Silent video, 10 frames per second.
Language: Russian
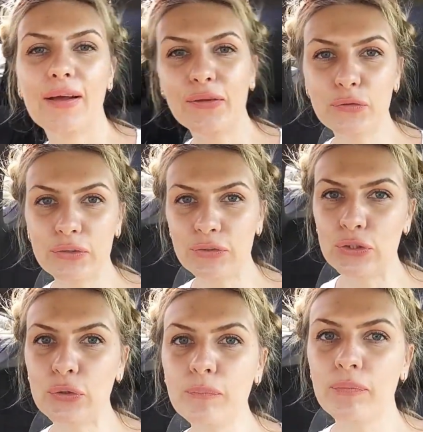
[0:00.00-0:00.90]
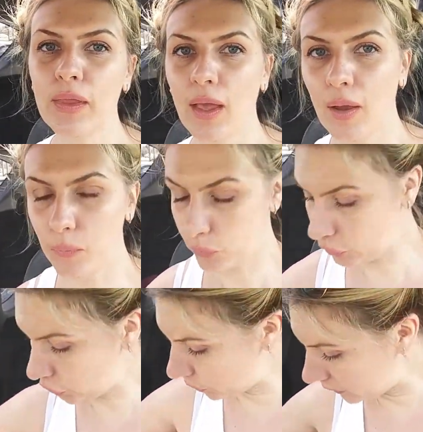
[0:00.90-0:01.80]
Ну вот и все.
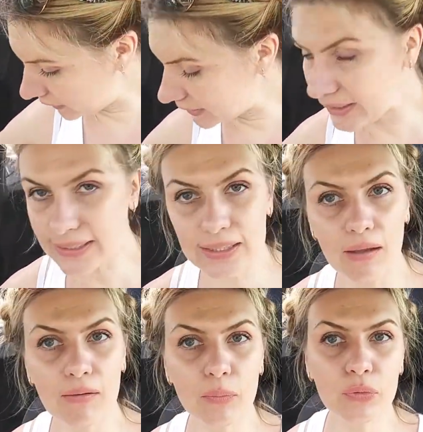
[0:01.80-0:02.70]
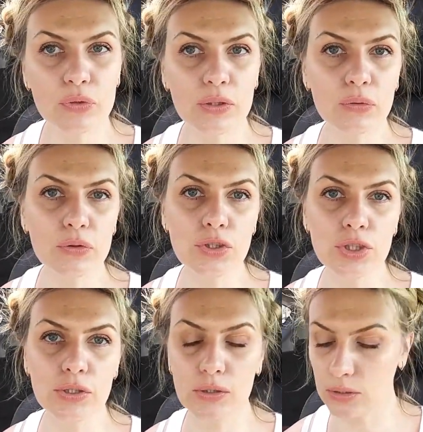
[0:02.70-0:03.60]
Мой шопинг день слава богу,
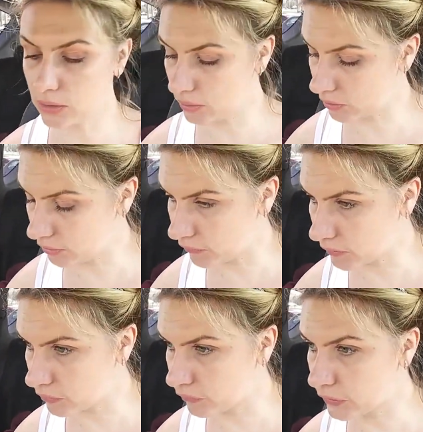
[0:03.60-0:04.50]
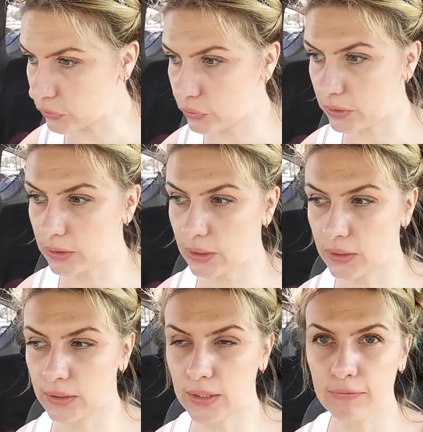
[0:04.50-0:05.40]
закончен. Во, во сколько я,
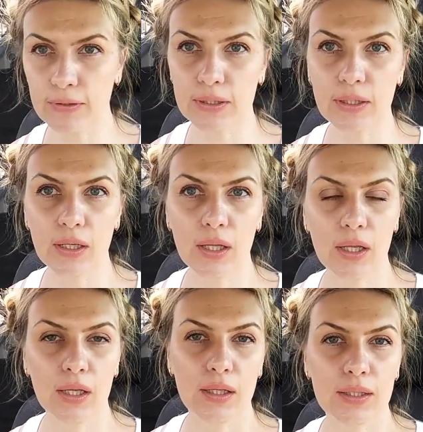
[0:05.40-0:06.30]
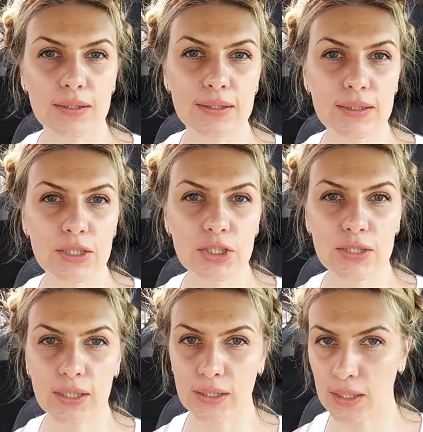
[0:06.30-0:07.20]
наверное, за три
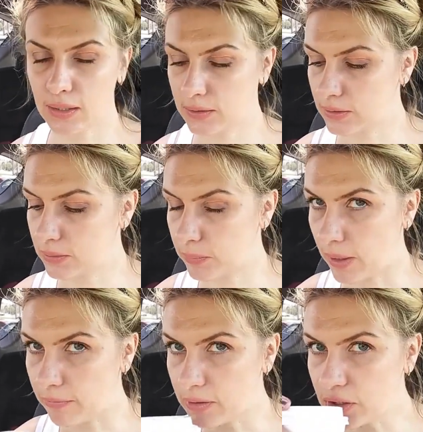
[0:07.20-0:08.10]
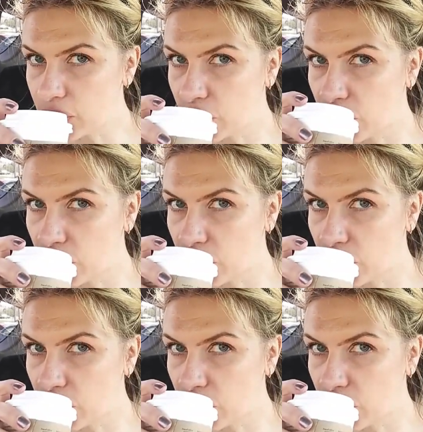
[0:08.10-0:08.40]
часа я справилась.